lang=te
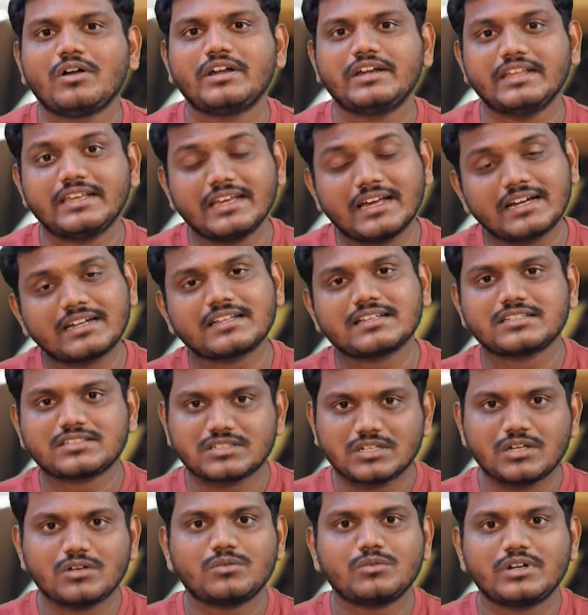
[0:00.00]

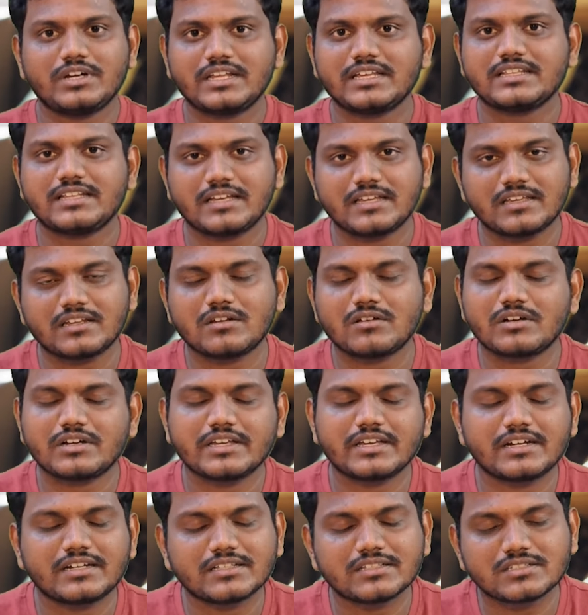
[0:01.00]
థియేటర్స్లో ఉంటే దగ్గరలో
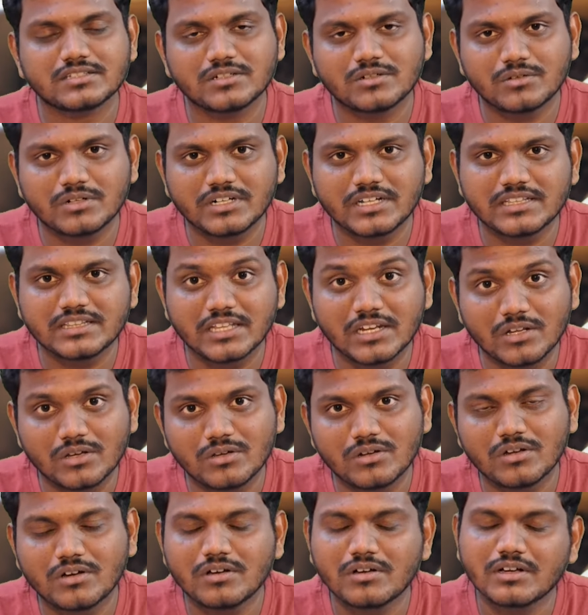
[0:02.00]
థియేటర్స్లో ఉంటే
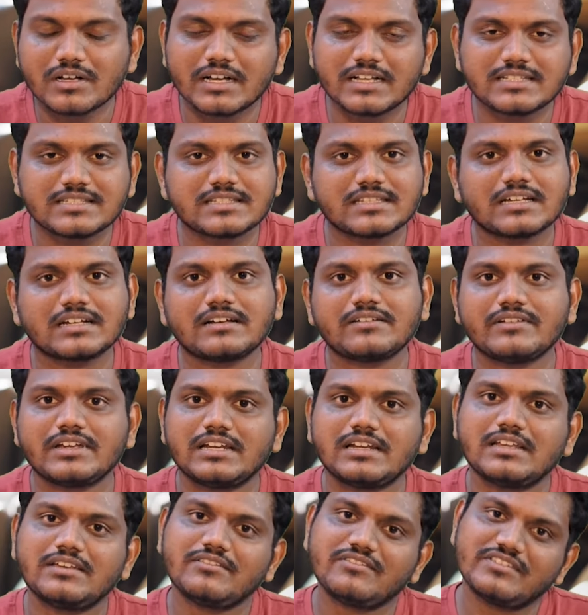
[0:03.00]
తెలుగులో ఖచ్చితంగా
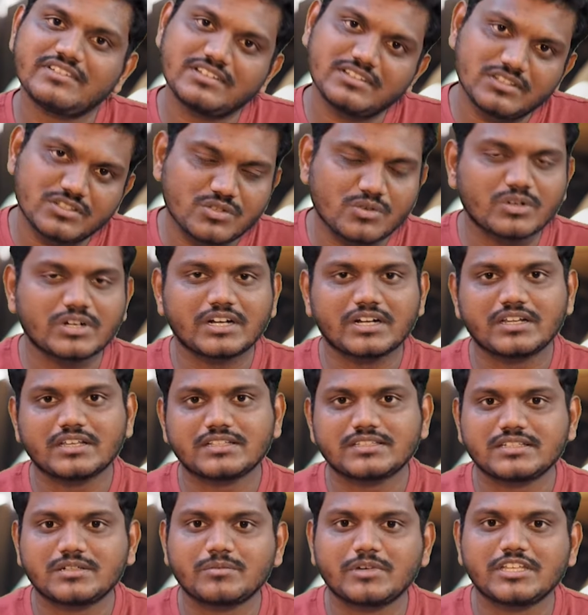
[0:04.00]
వెళ్ళి చూడండి
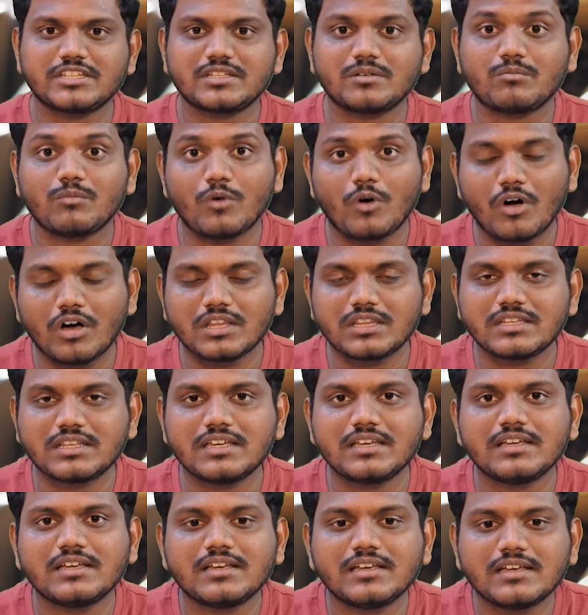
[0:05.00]
సినిమా అయితే బాగుంది
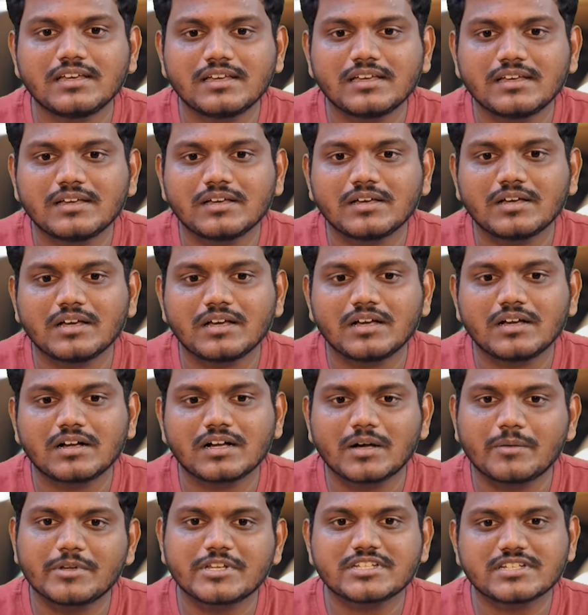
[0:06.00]

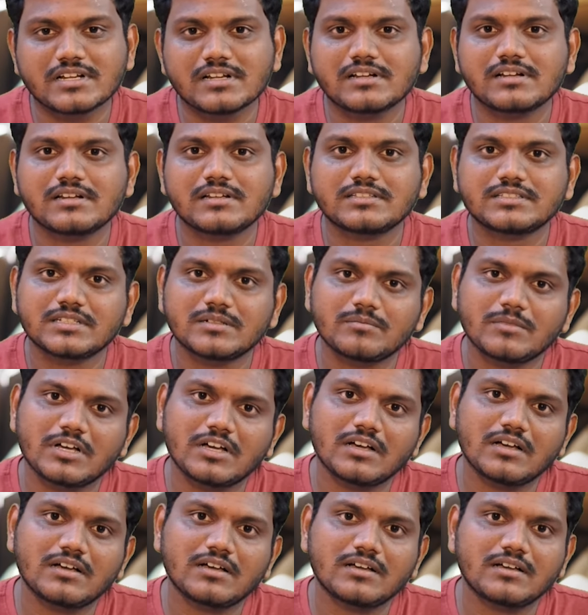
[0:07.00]
కమర్షియల్ సినిమా
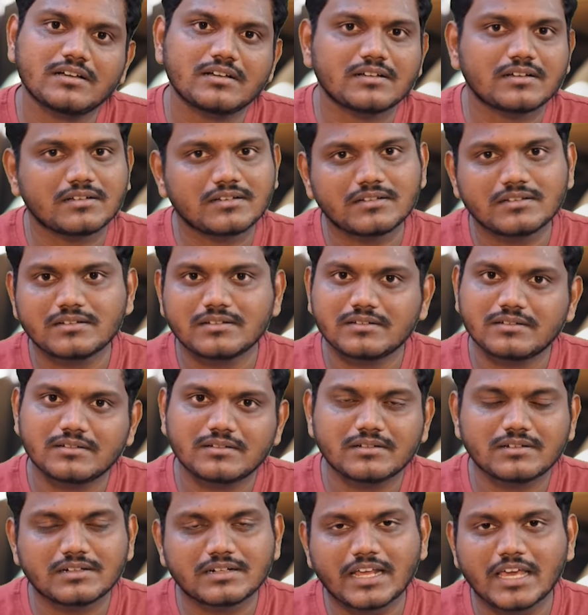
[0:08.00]

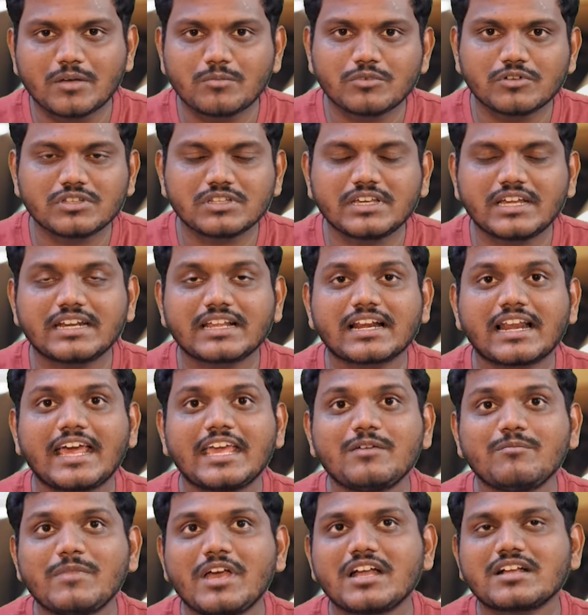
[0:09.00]
టైప్ ఉంది అంటే
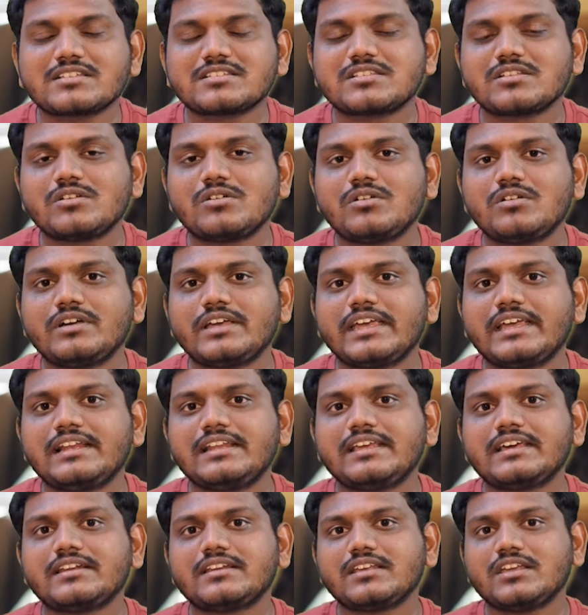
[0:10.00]
క్లైమాక్స్లో
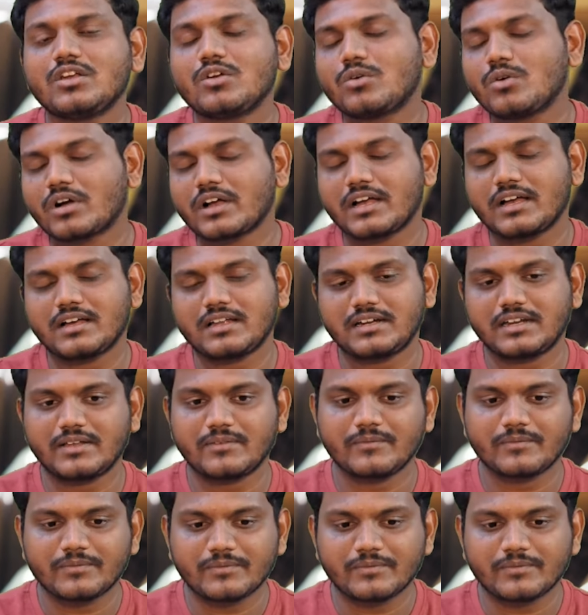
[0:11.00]
ఏలియన్ ఇంకొక అంటే